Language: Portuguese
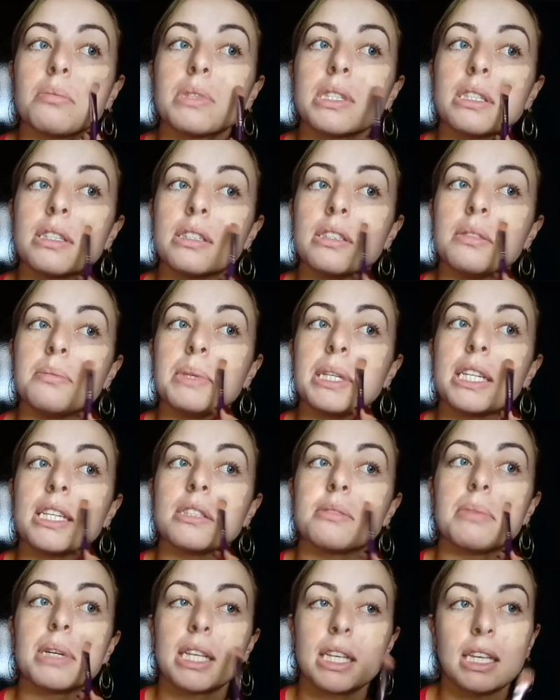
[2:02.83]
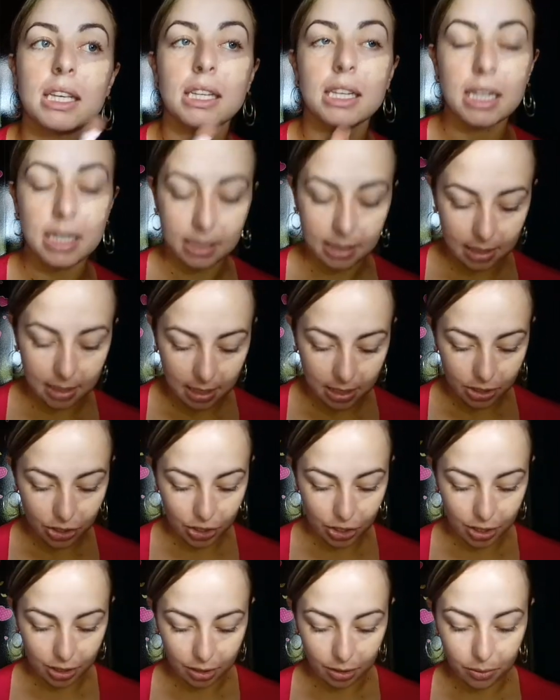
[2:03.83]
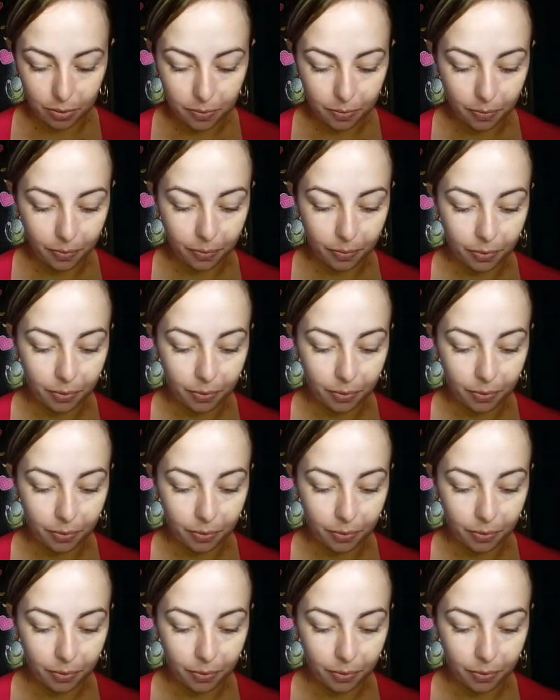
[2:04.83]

Eu tenho bastante melasma aqui nessa região